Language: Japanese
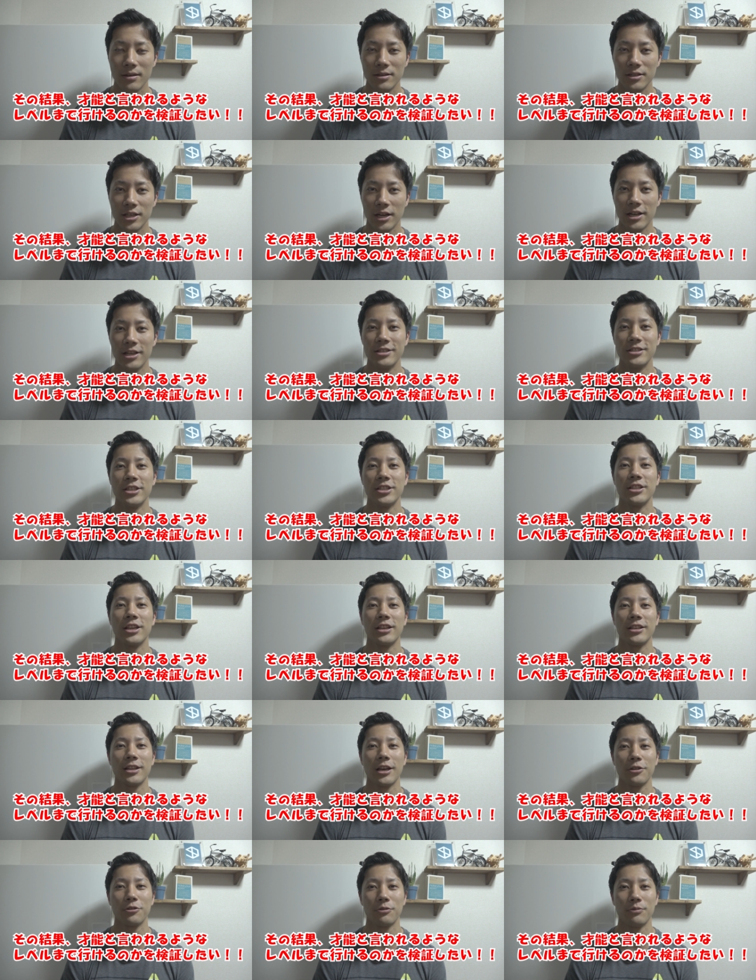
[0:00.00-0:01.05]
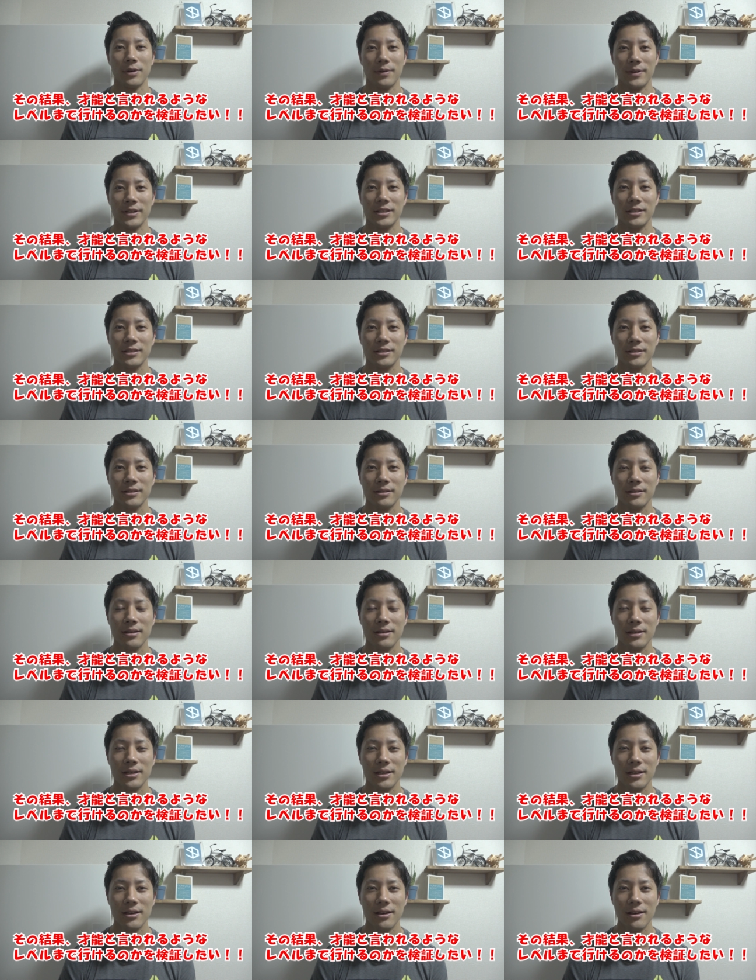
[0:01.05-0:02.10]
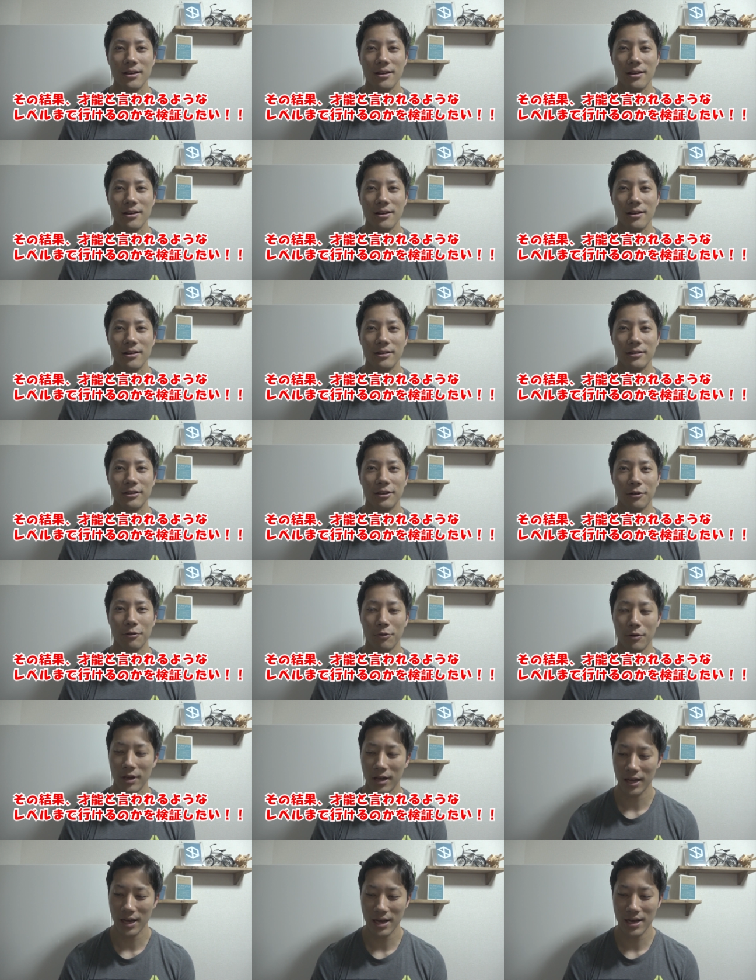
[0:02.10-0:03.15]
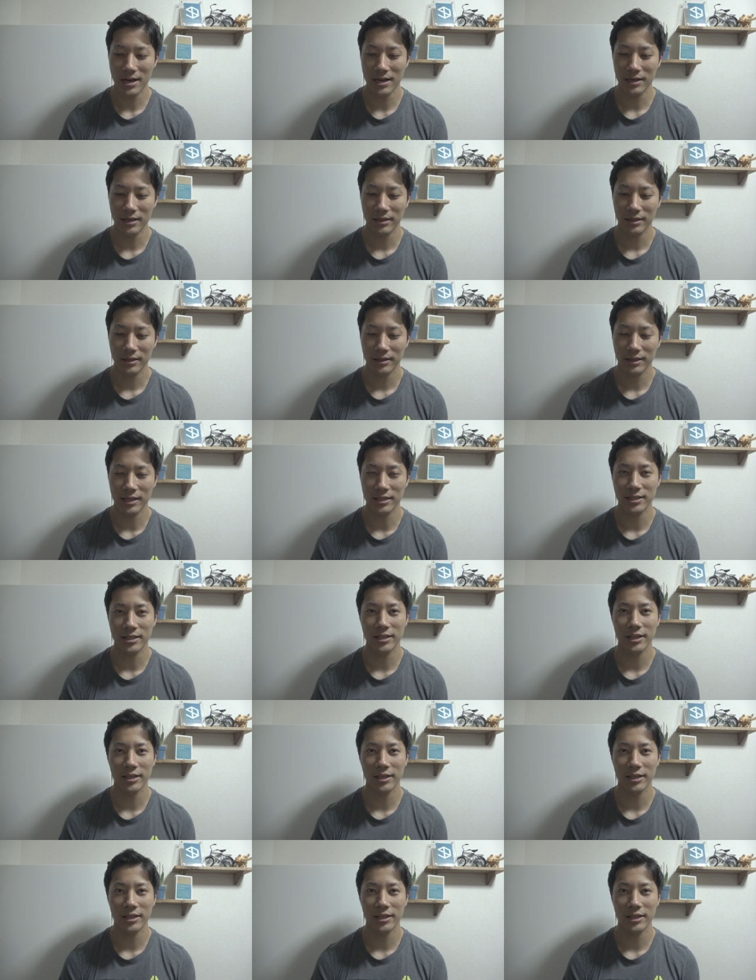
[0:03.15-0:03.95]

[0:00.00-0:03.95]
チャレンジしていきたいと思いますこれが達成